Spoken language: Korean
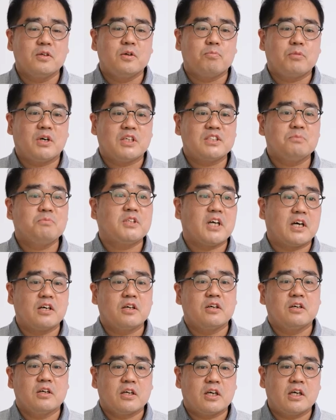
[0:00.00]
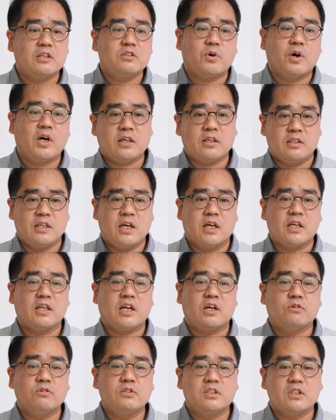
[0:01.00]
맞습니다. 그러니까 저와 이야기
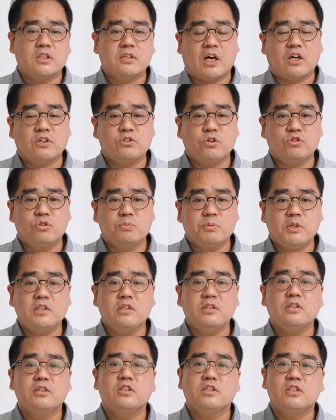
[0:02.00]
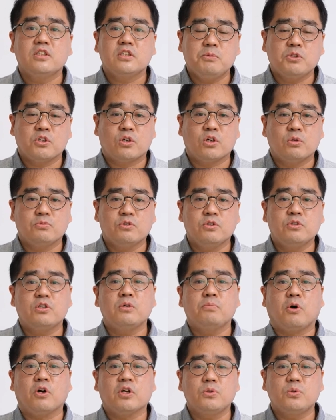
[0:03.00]
나누는 지금 강서구민 시민
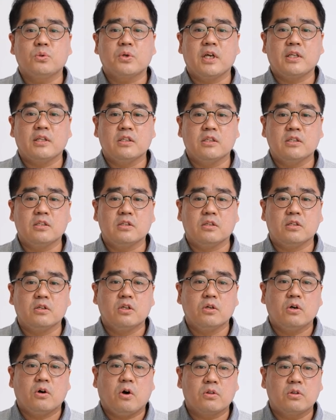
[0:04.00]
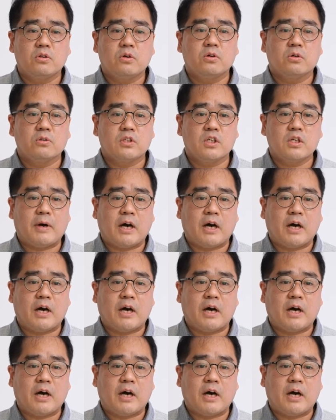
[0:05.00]
여러분들 머릿속에 있는 어떤 것들이